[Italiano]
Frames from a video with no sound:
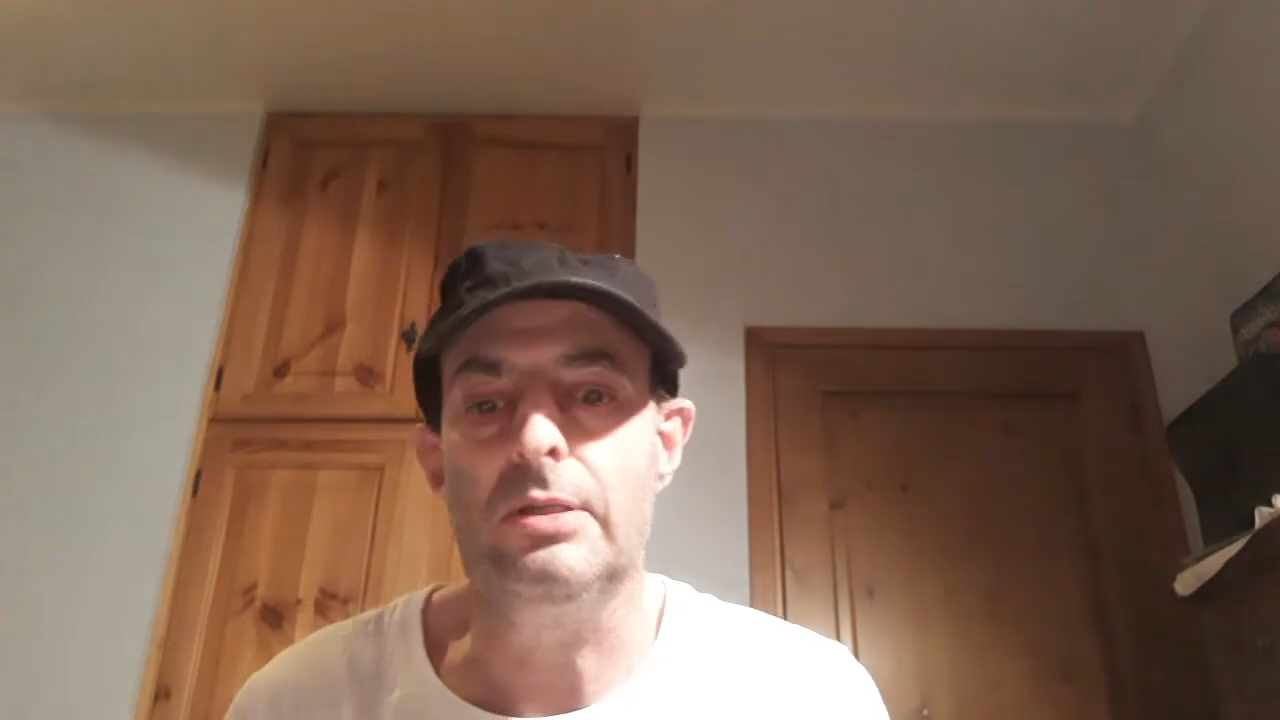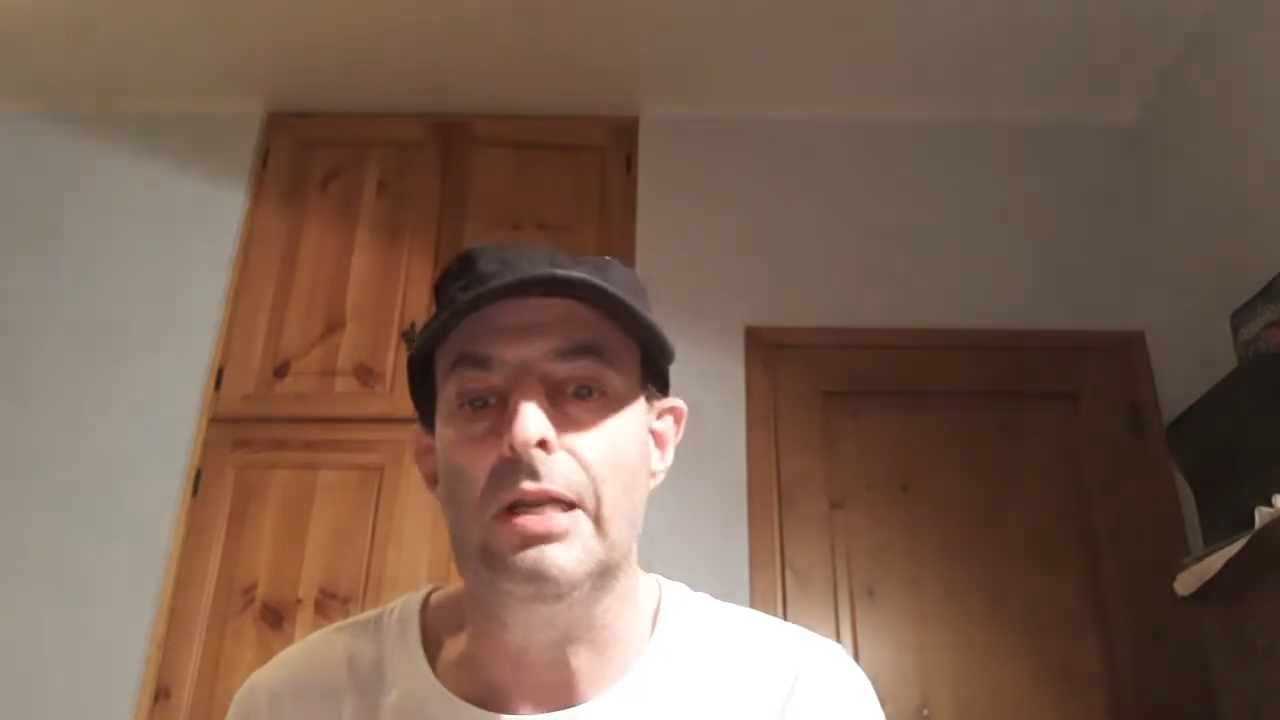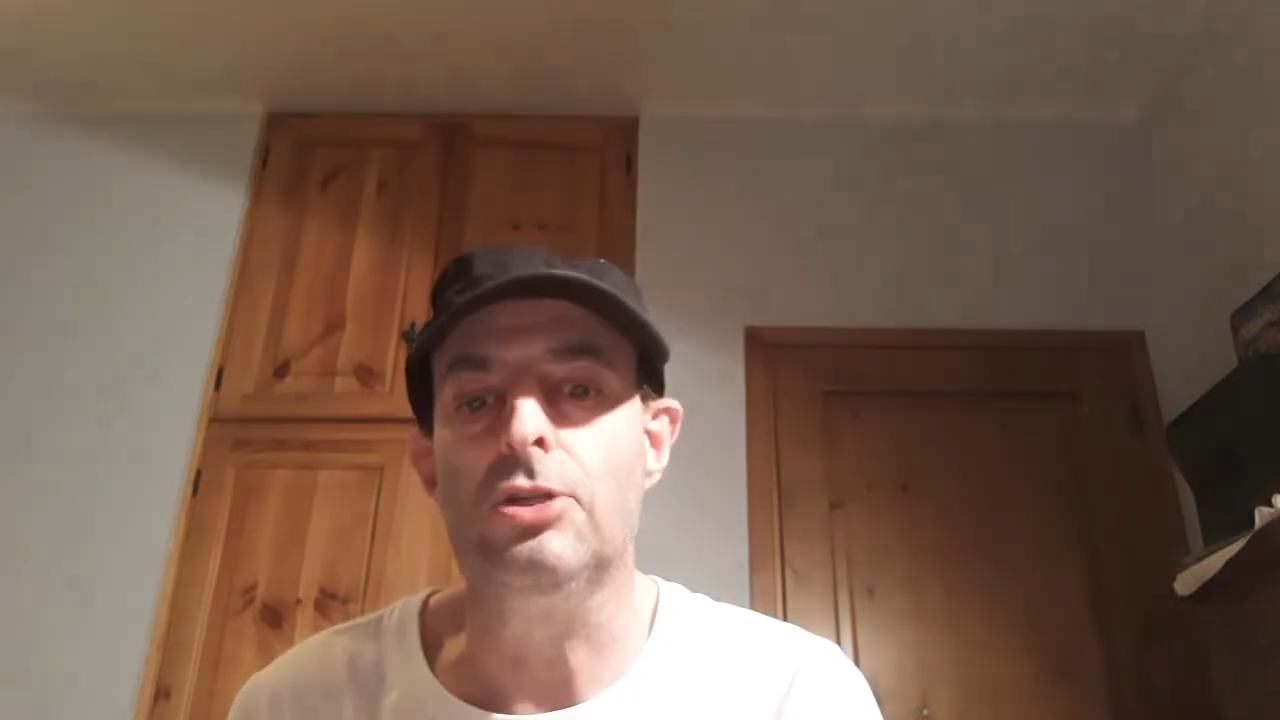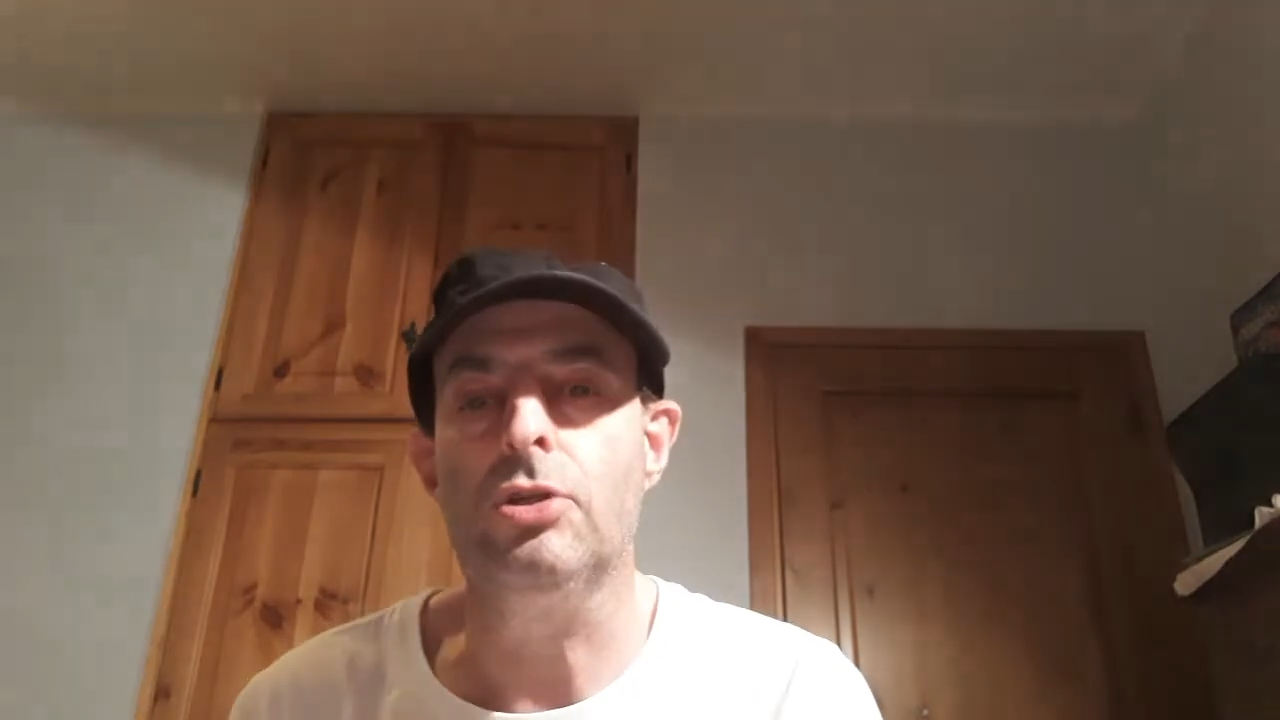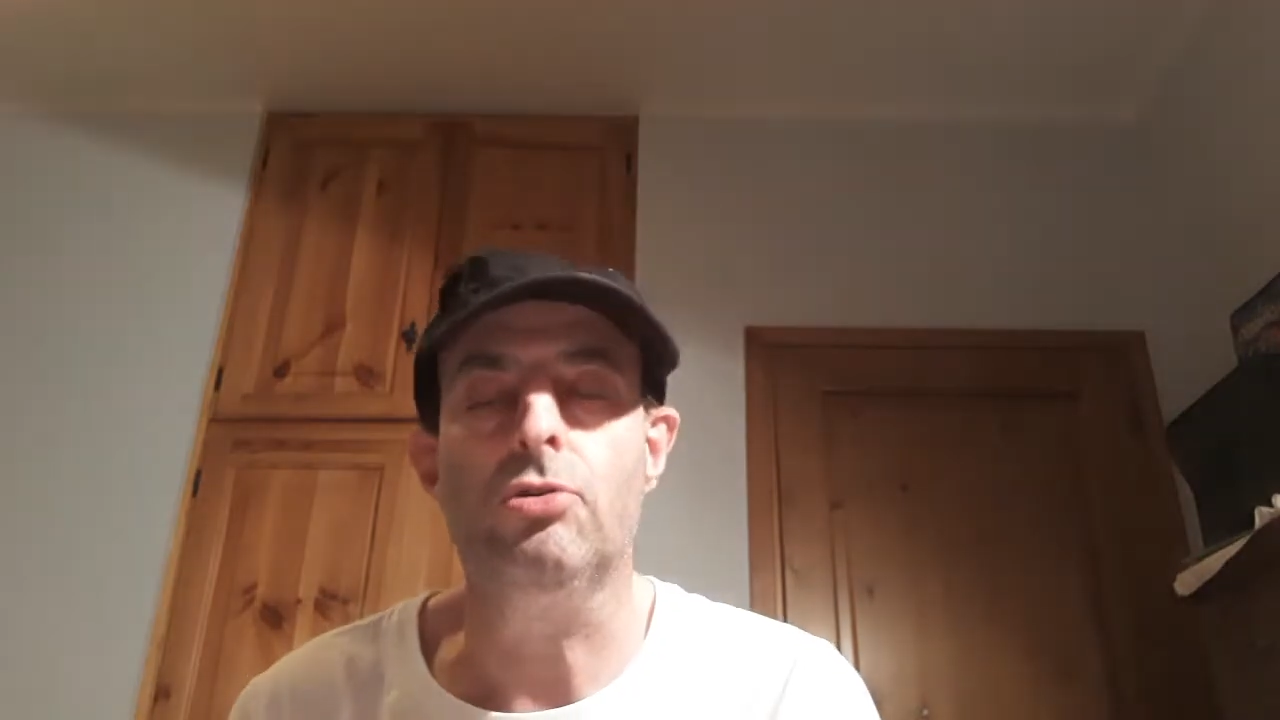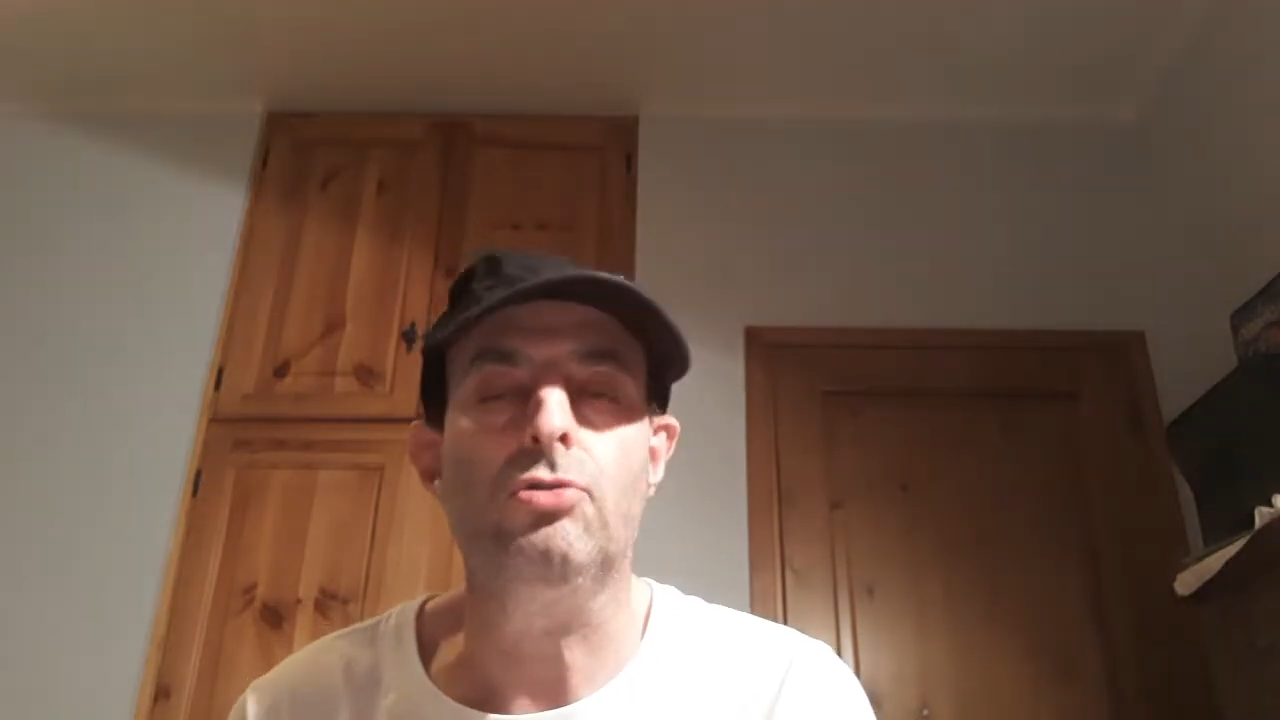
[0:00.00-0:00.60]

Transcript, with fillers: nel giro